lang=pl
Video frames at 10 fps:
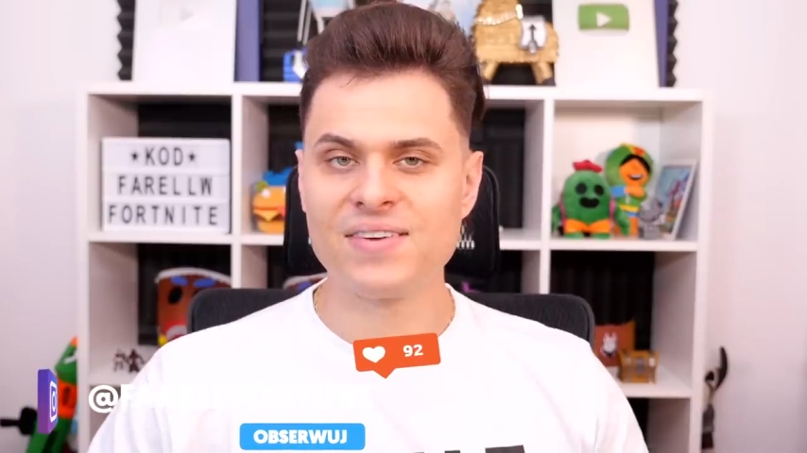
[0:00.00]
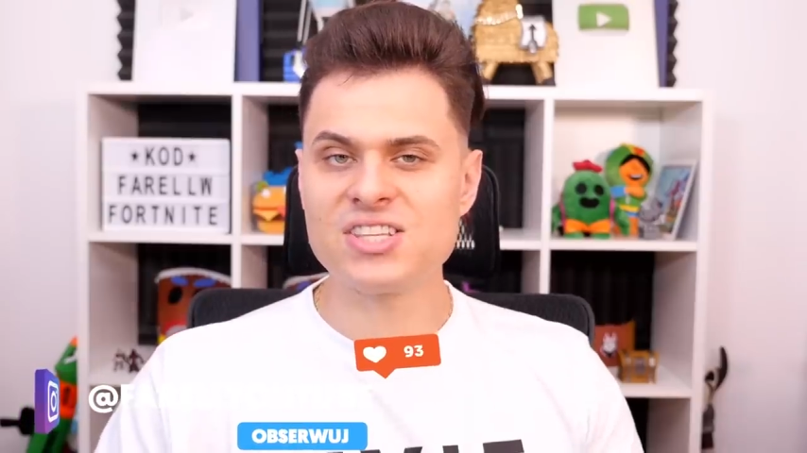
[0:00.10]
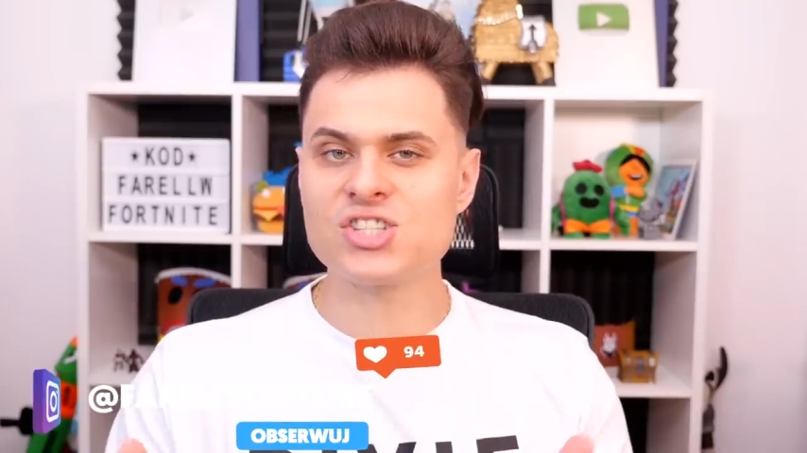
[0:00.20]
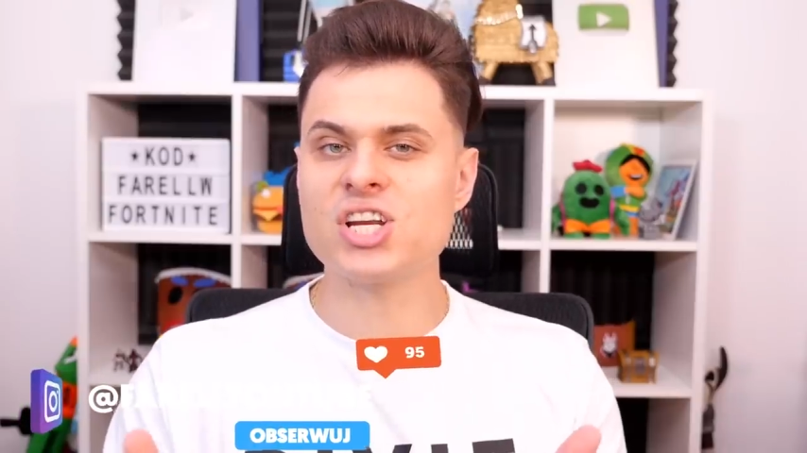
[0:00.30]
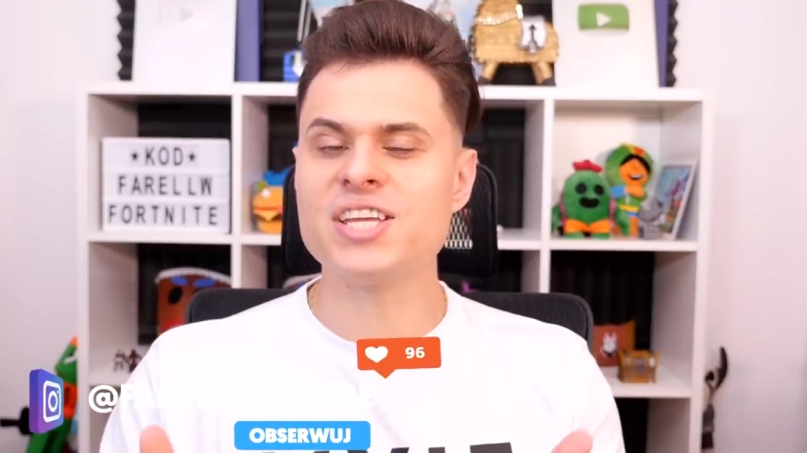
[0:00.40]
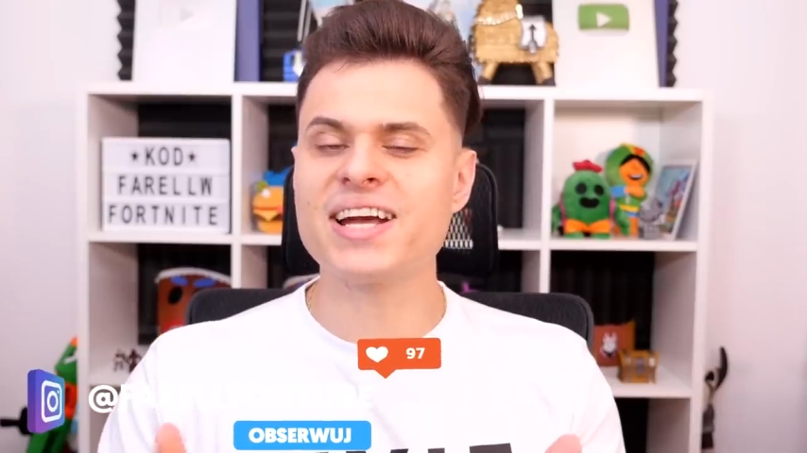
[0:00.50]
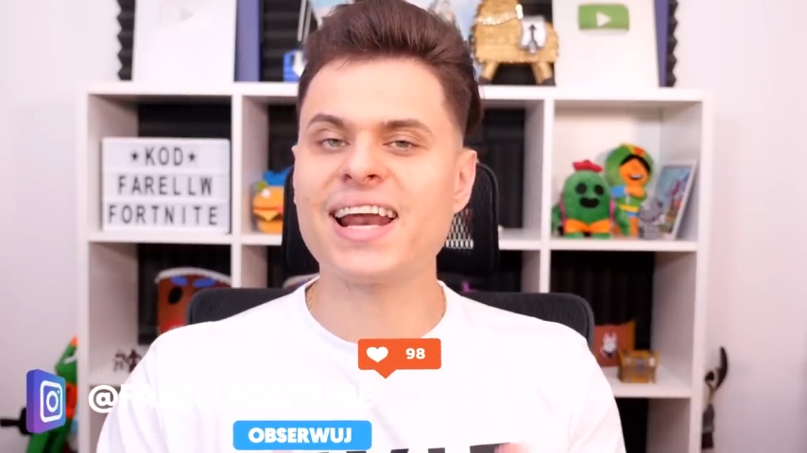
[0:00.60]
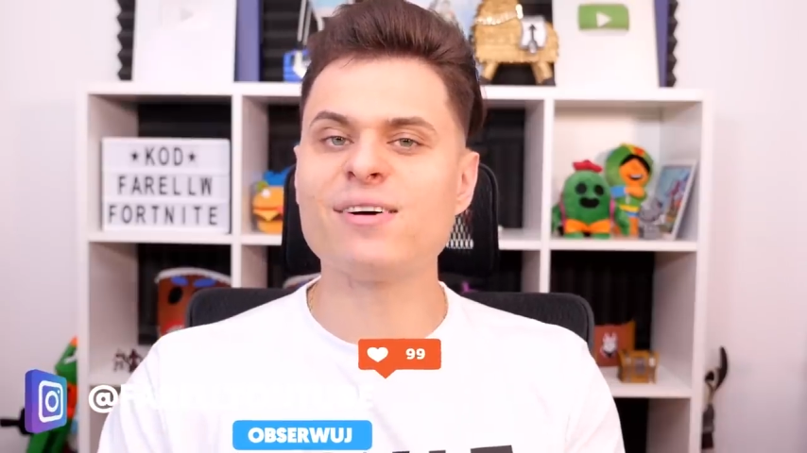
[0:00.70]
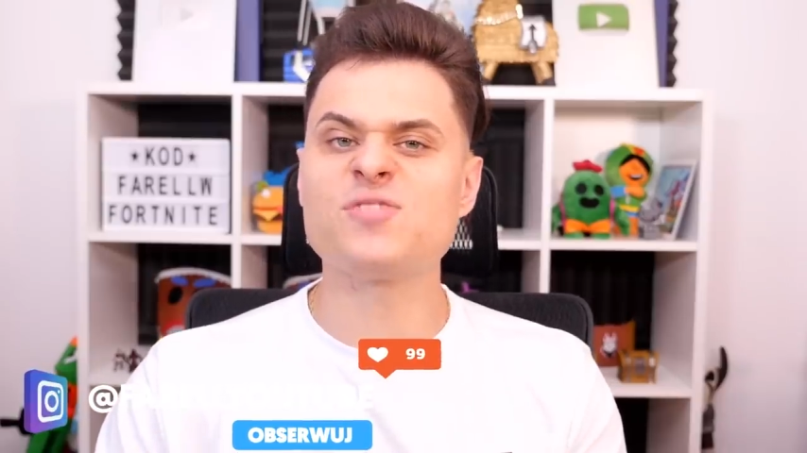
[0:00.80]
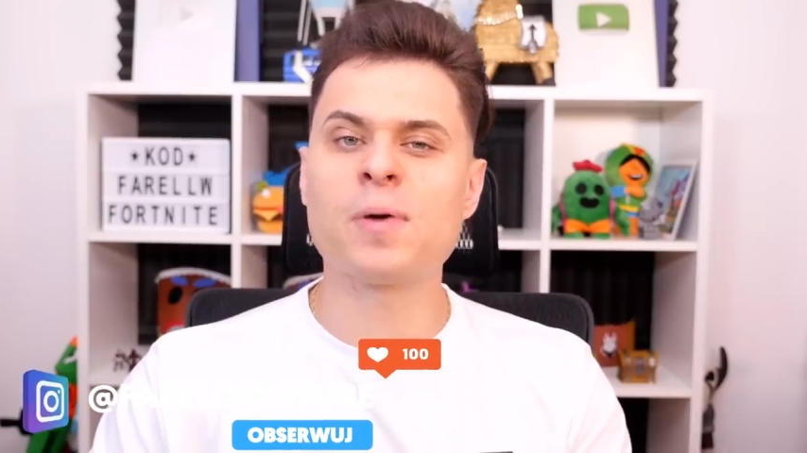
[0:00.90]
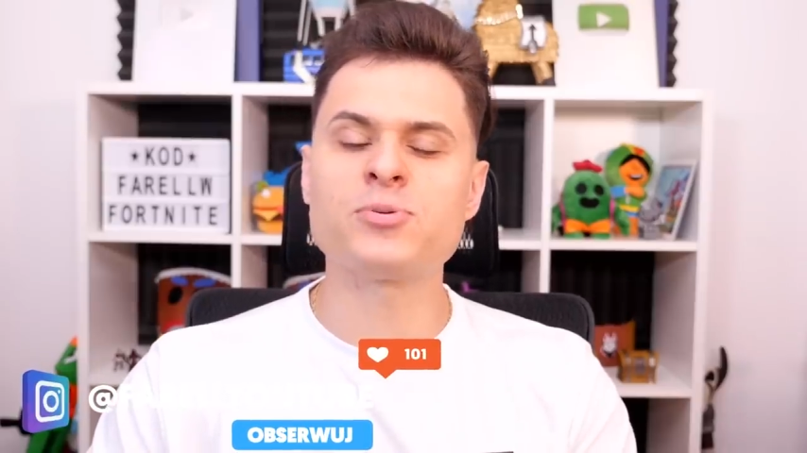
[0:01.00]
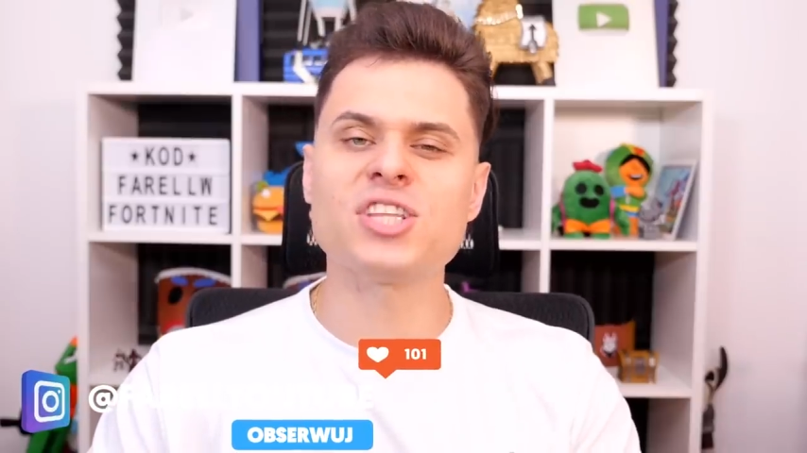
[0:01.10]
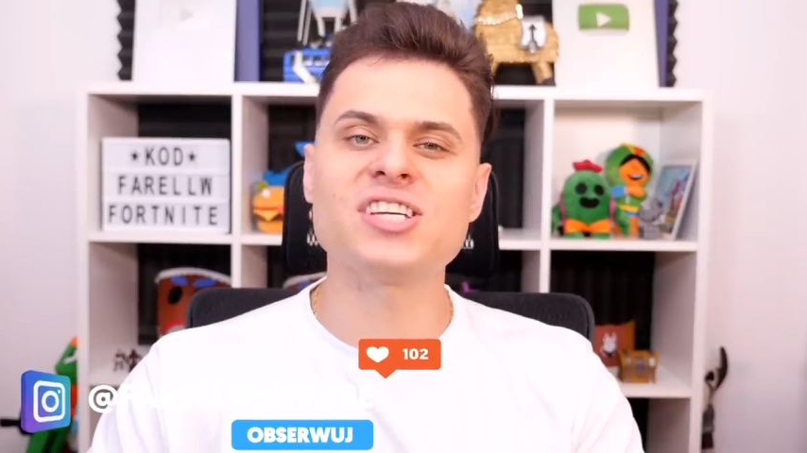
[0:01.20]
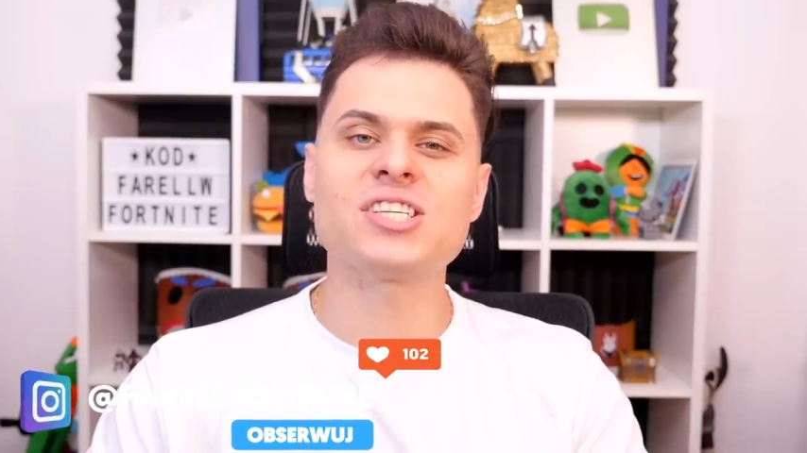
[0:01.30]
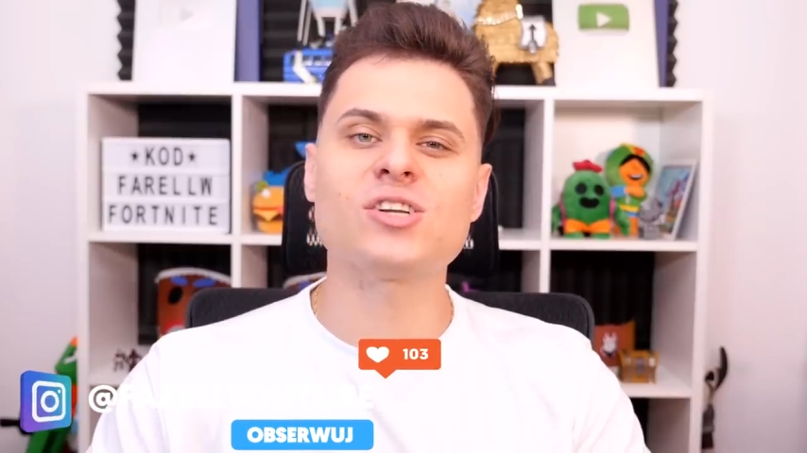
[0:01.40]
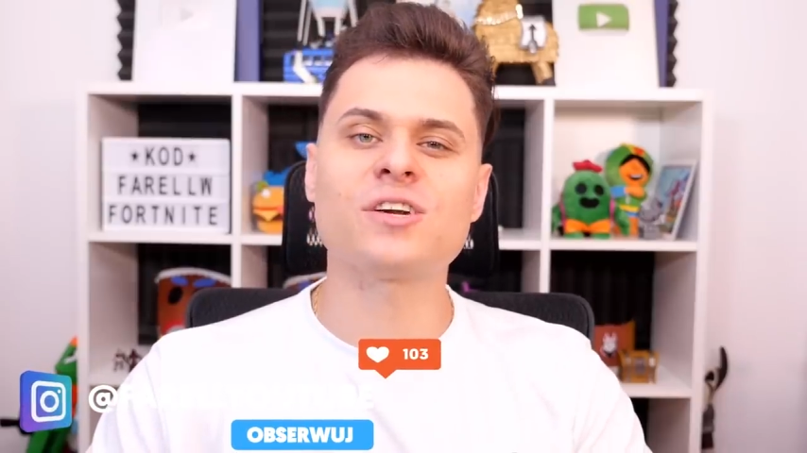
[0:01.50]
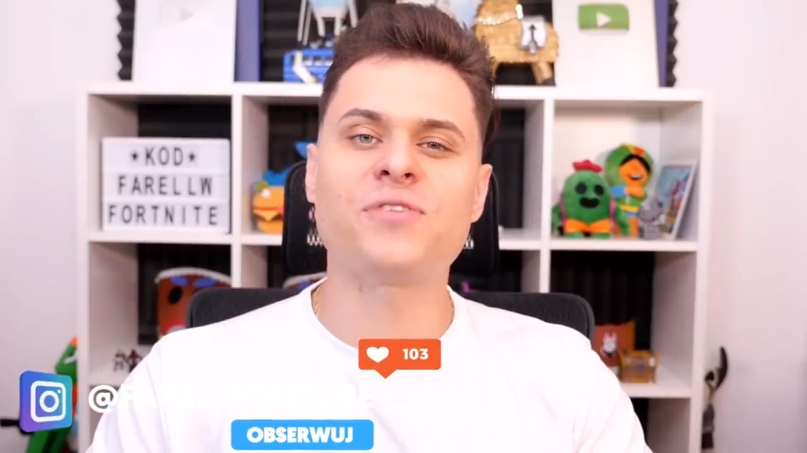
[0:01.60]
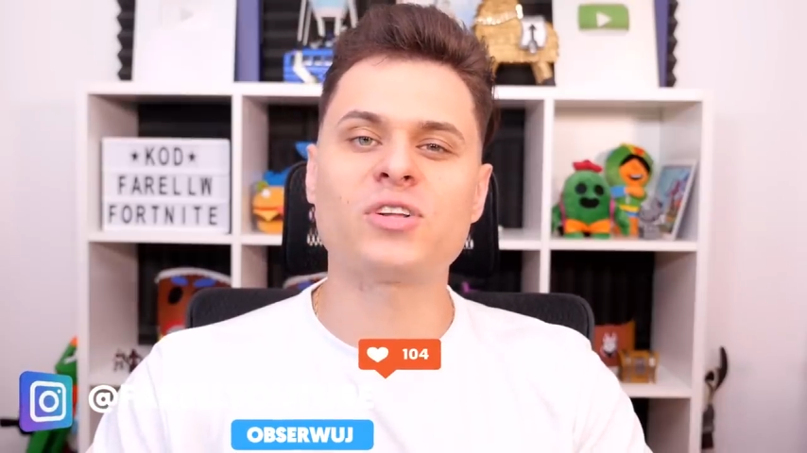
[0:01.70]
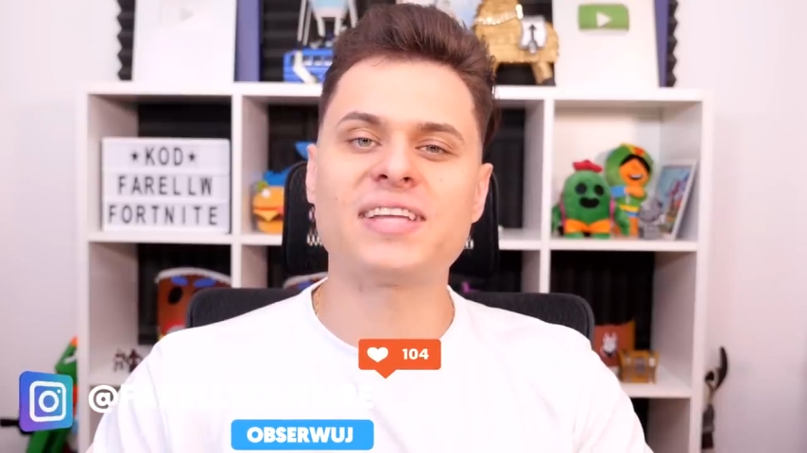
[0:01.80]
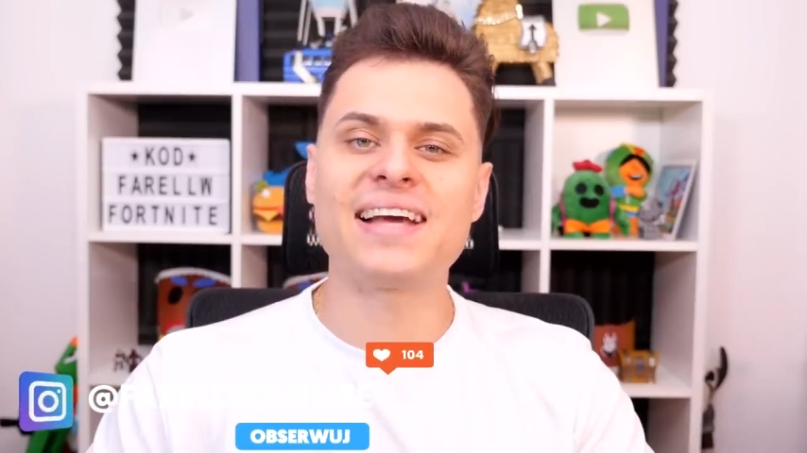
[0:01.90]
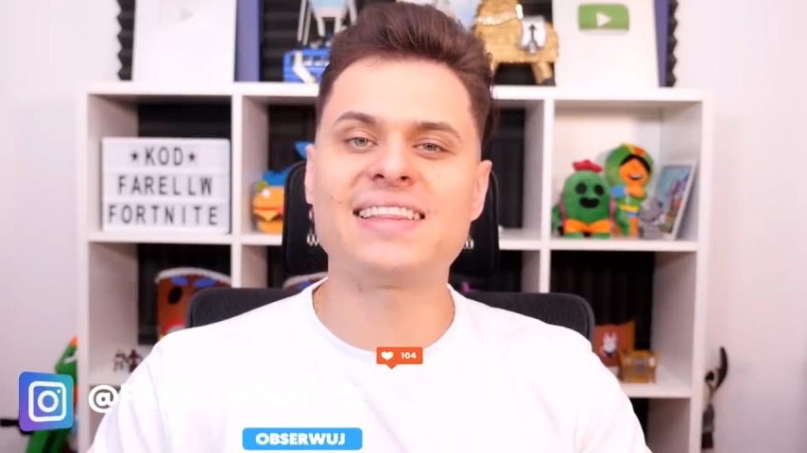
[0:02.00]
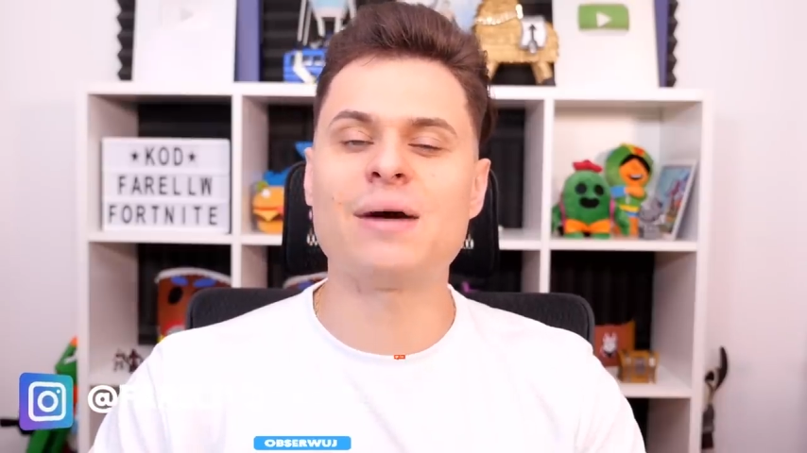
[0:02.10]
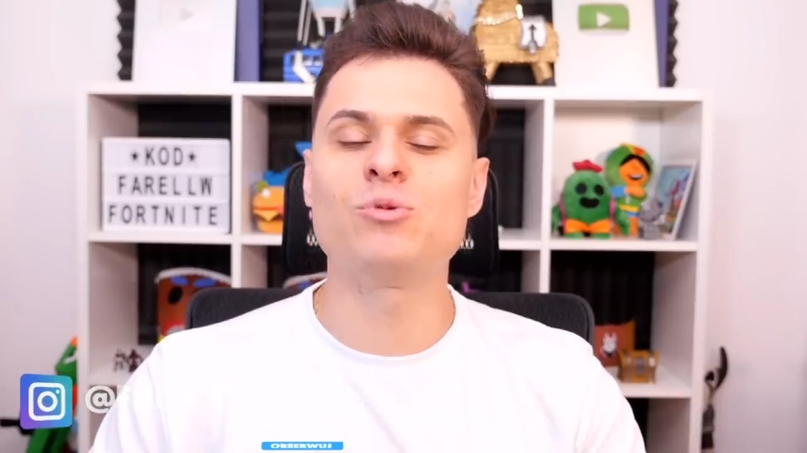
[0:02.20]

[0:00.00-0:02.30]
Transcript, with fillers: Więc jeżeli nie grałeś w poprzednich sezonach Fortnite'a,